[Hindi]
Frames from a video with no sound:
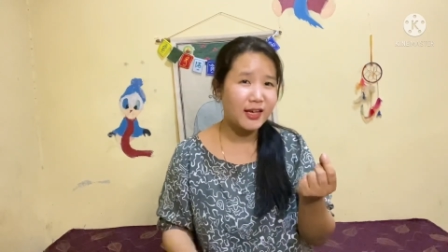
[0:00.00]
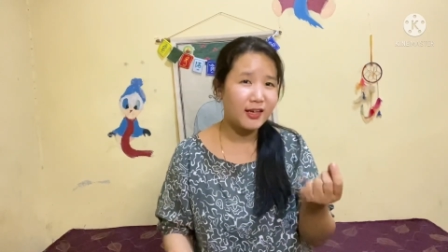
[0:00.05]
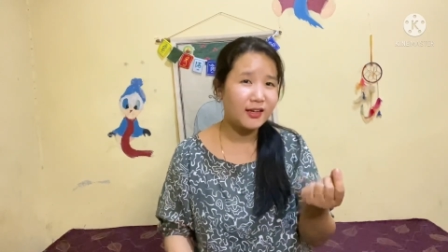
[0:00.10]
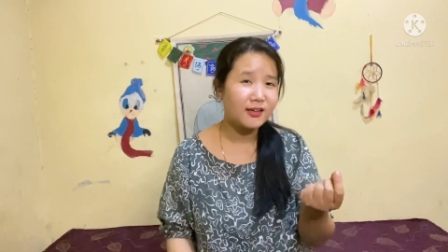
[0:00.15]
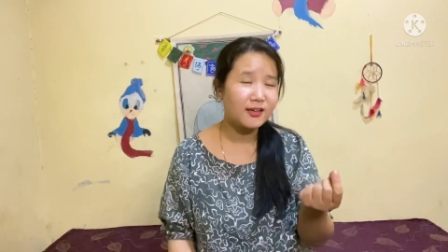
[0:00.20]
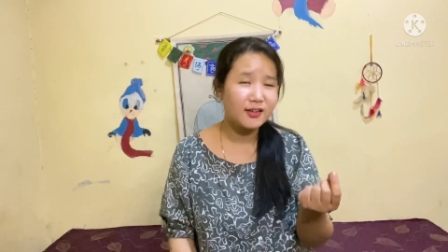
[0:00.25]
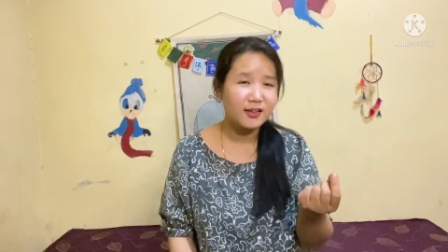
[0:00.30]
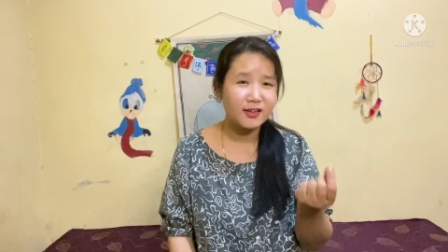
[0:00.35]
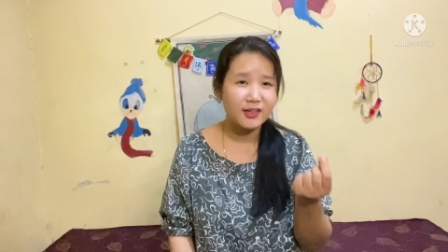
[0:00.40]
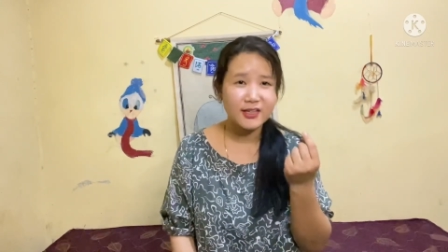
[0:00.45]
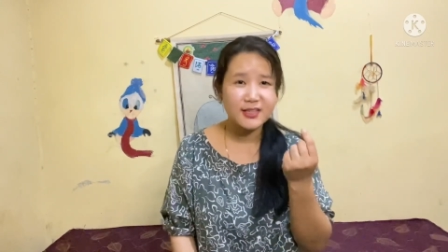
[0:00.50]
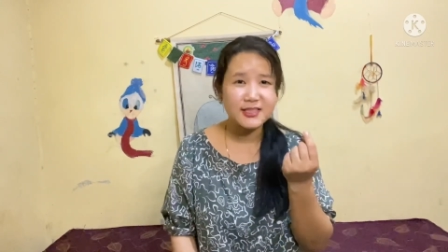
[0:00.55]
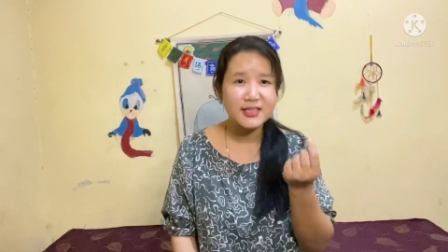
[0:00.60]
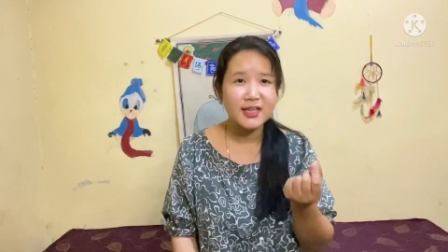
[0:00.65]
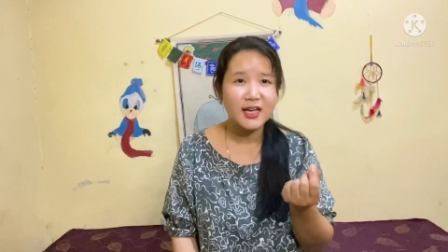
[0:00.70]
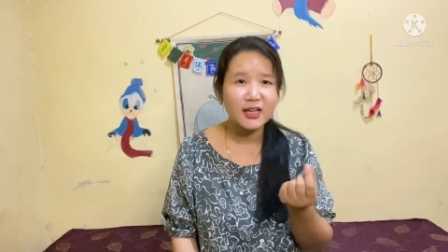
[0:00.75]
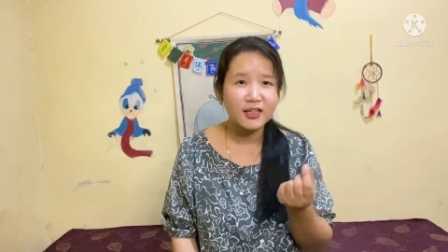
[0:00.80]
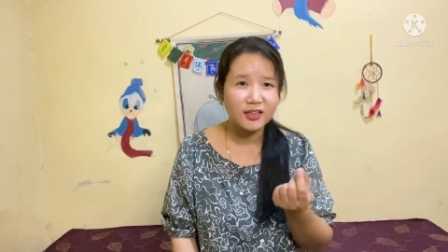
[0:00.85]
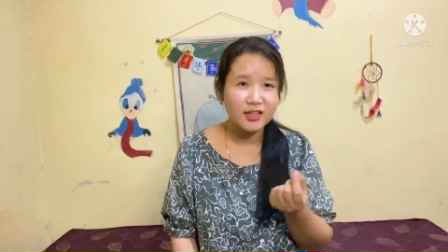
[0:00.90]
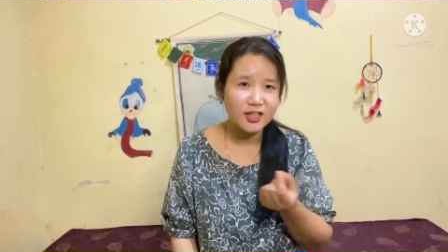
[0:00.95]
एक
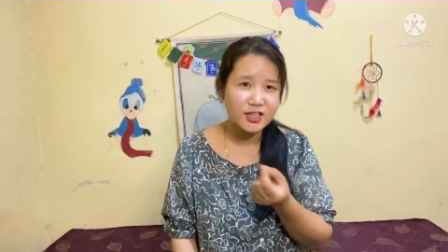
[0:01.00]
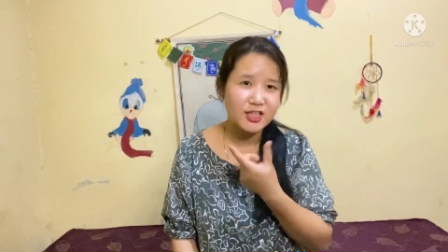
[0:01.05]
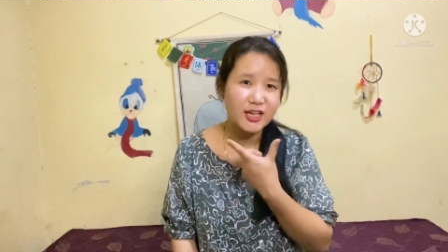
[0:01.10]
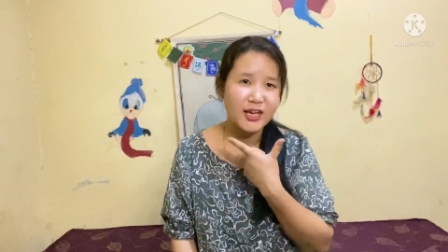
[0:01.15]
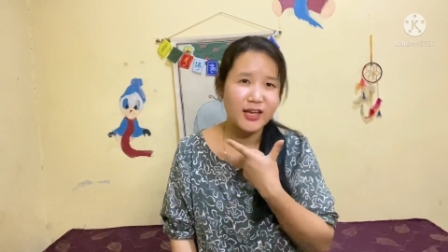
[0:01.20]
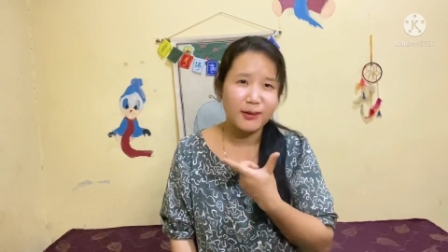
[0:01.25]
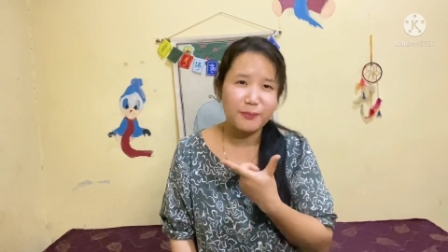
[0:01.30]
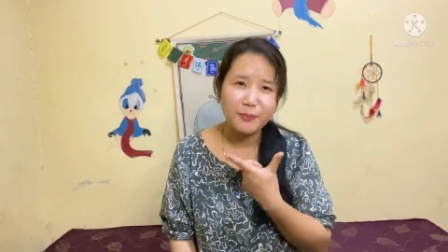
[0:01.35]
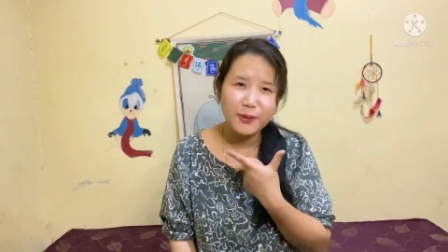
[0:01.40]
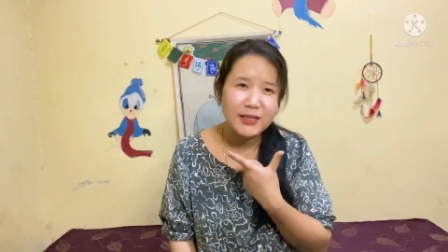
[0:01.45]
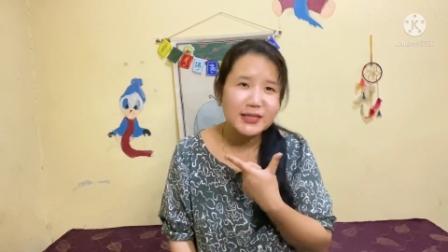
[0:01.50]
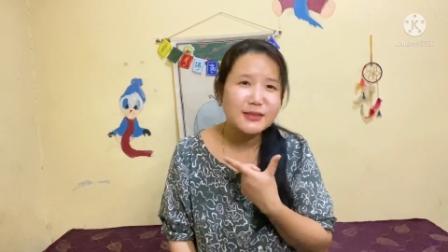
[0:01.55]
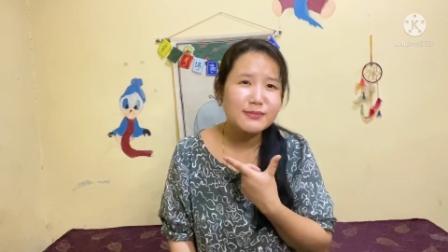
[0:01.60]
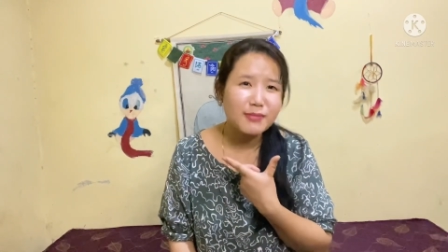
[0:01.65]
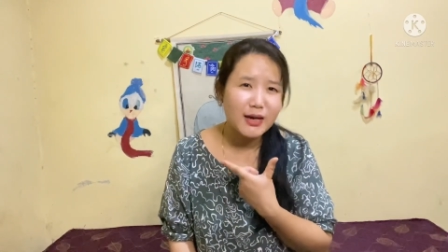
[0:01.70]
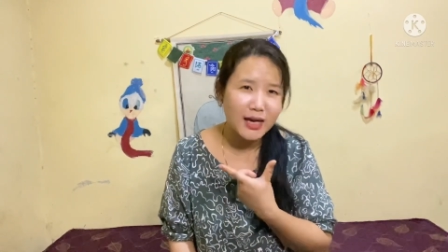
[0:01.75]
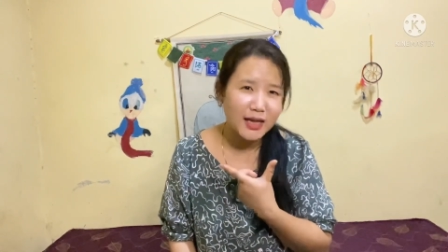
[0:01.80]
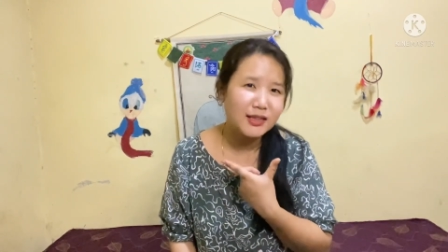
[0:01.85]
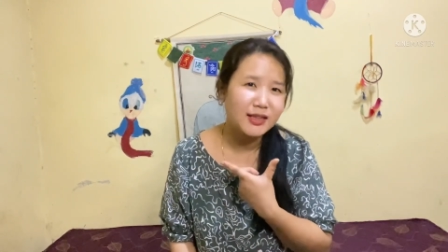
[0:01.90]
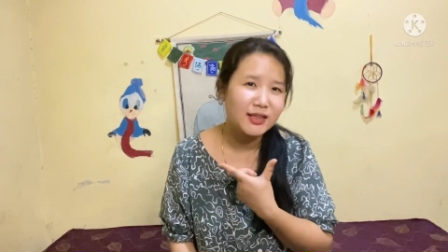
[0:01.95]
इंसान के चेहरे पे एक
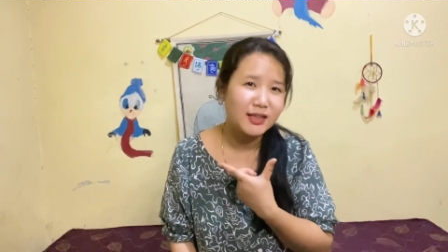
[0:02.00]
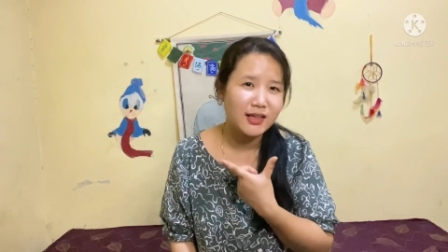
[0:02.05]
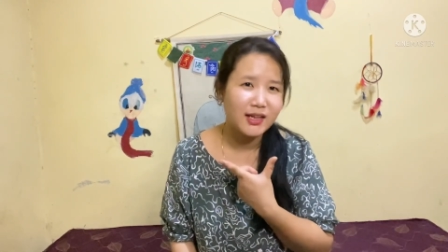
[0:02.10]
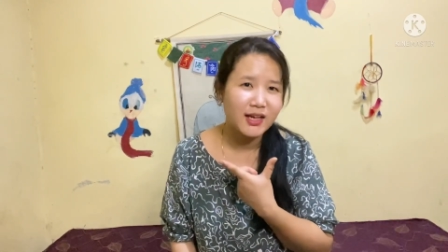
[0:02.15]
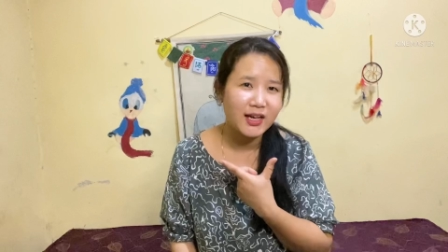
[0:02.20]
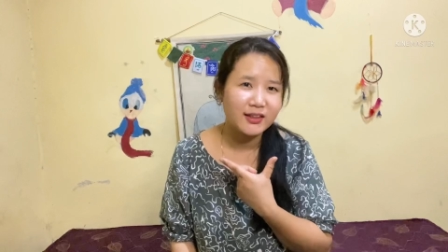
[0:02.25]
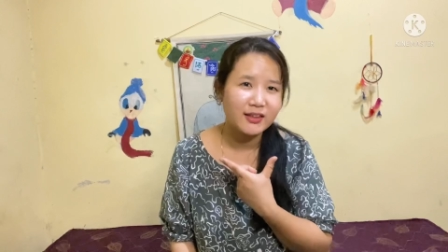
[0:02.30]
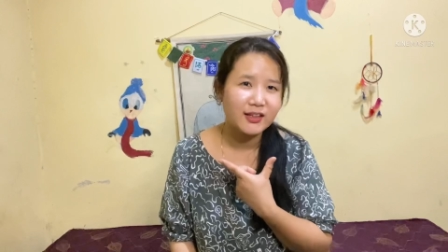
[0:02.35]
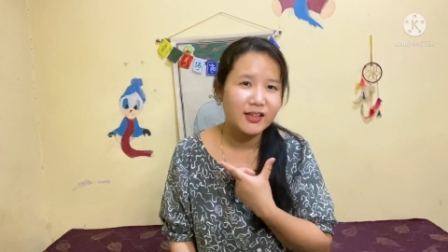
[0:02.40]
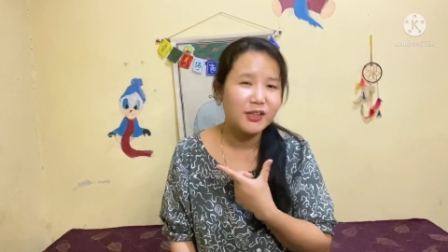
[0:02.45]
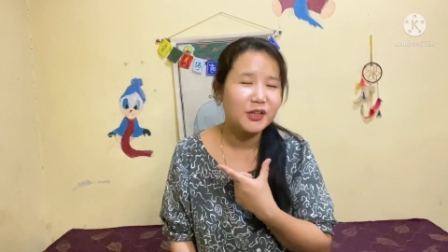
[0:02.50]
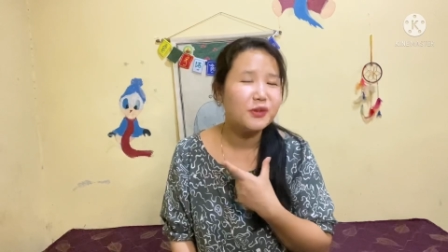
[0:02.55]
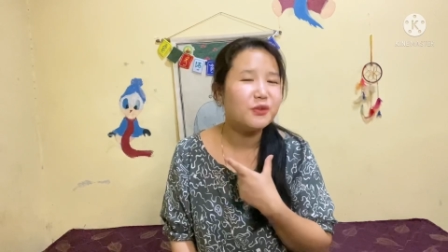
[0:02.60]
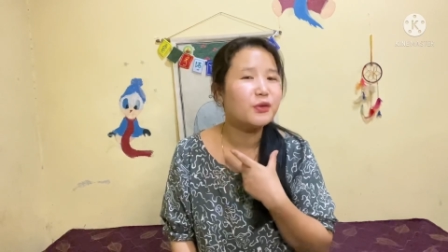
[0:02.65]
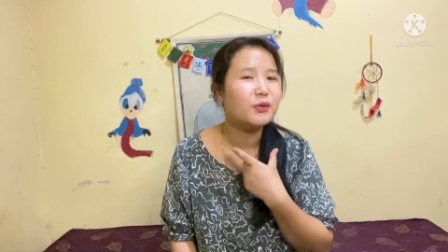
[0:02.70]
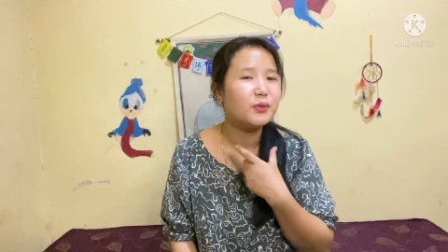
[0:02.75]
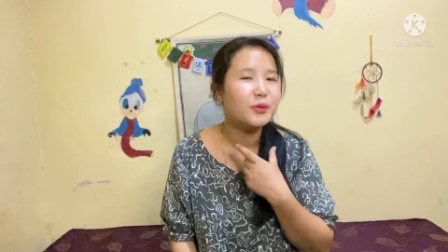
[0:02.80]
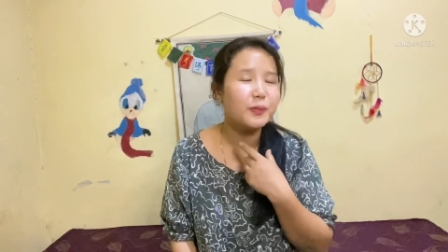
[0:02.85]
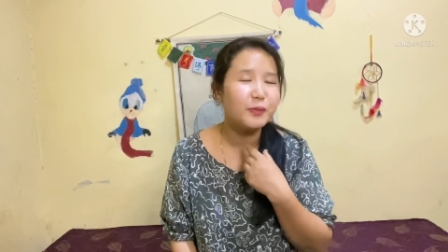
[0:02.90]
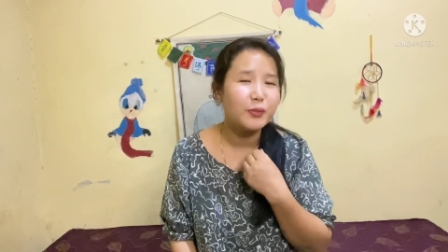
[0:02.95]
स्माइल तक ले आते हैं ना
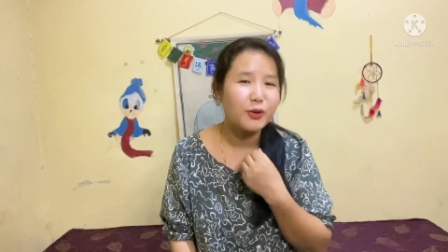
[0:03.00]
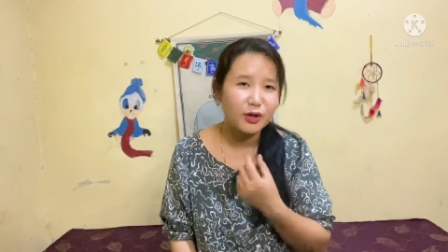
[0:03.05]
वो भी